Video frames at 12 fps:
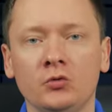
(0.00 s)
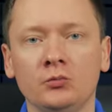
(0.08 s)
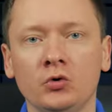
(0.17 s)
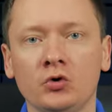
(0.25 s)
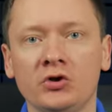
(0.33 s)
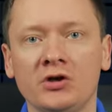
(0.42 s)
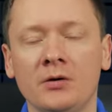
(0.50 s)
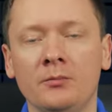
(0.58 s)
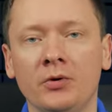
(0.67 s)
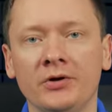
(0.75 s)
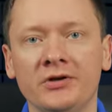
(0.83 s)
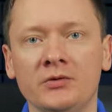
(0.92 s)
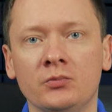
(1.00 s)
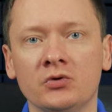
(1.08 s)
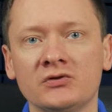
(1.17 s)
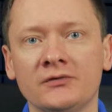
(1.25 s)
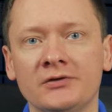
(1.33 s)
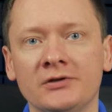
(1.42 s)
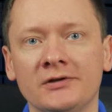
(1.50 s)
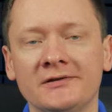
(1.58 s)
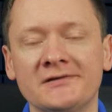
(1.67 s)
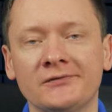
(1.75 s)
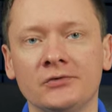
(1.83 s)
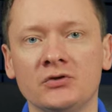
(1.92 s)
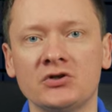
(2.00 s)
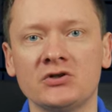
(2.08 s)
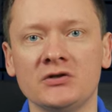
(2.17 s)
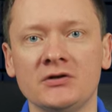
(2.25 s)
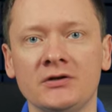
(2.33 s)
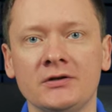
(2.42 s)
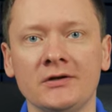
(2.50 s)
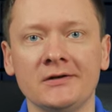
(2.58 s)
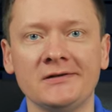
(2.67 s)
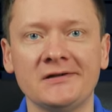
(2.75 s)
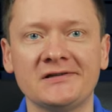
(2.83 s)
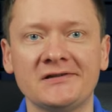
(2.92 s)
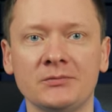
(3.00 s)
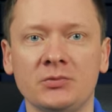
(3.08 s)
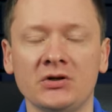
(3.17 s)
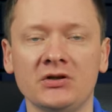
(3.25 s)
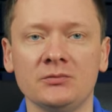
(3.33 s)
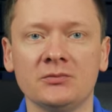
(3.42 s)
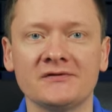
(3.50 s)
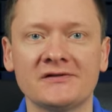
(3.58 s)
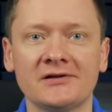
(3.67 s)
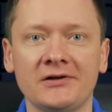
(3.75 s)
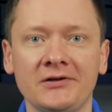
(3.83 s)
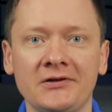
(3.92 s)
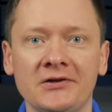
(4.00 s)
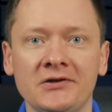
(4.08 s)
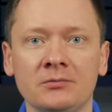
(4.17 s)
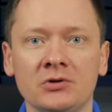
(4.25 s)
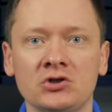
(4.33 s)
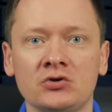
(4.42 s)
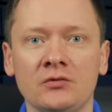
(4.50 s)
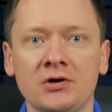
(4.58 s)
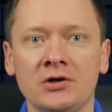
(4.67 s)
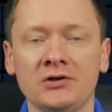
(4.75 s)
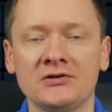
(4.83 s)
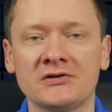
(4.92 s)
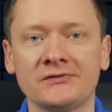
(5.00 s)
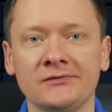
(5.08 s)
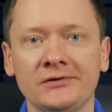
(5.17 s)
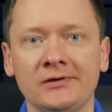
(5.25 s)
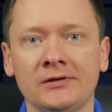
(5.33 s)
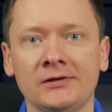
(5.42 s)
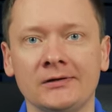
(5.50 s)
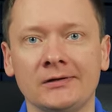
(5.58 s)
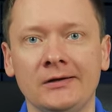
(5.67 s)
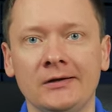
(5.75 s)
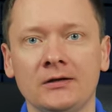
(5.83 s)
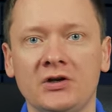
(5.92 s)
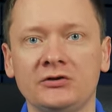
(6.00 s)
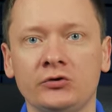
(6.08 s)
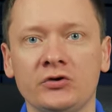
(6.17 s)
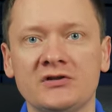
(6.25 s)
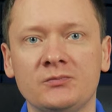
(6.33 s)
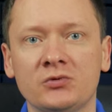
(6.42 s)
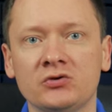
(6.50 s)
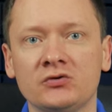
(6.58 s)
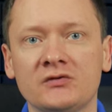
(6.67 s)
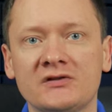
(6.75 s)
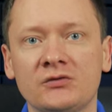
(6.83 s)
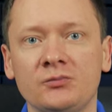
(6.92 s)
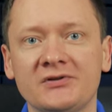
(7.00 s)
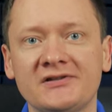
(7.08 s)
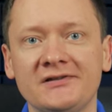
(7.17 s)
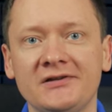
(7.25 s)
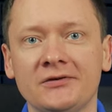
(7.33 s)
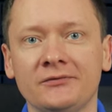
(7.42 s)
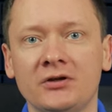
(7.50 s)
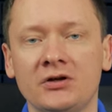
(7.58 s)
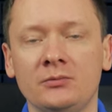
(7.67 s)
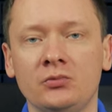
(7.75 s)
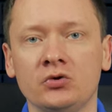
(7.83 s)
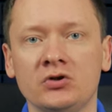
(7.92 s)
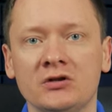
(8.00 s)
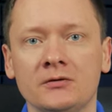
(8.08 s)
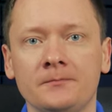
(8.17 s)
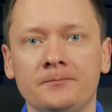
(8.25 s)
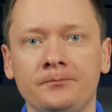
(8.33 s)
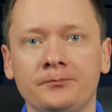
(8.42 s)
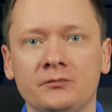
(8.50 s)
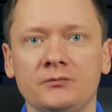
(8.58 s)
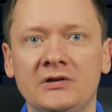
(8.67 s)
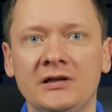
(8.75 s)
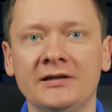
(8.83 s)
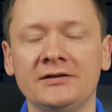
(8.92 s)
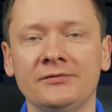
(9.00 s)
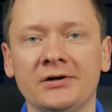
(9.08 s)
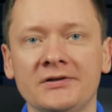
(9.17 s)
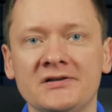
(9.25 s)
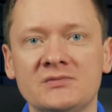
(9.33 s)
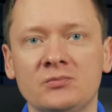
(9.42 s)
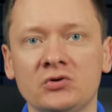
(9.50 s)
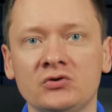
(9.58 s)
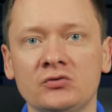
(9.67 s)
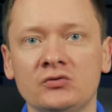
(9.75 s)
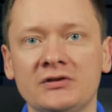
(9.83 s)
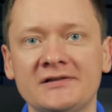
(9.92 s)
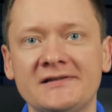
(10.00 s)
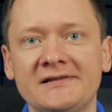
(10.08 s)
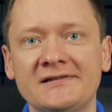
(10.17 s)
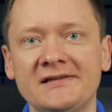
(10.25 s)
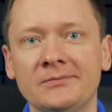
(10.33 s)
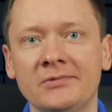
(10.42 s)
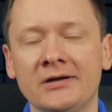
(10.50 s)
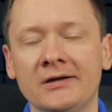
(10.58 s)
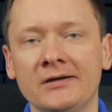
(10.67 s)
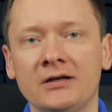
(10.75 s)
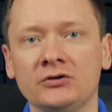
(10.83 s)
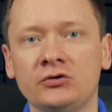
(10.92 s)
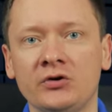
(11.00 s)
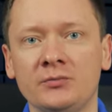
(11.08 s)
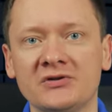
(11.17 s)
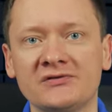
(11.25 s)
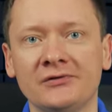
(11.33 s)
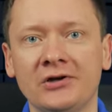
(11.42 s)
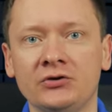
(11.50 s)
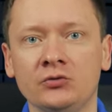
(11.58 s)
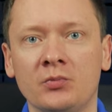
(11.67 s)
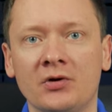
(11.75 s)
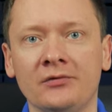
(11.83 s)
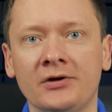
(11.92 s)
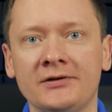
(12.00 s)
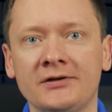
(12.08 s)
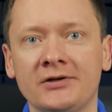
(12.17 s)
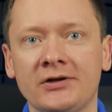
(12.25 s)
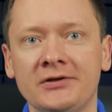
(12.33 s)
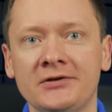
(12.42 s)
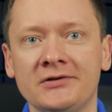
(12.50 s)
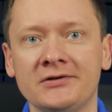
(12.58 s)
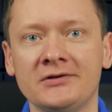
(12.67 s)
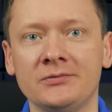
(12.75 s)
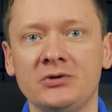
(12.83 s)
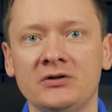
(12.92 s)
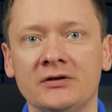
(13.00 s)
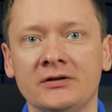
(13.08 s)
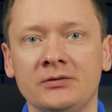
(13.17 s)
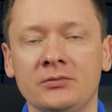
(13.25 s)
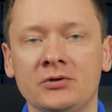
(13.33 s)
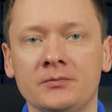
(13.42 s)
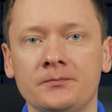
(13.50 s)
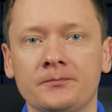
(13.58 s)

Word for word: У многих компаний и пользователей на сегодняшний день есть необходимость сохранения большого количества данных, которые используются в повседневной работе. Для этого они используют нас системы, которые позволяют управлять и хранить этими данными.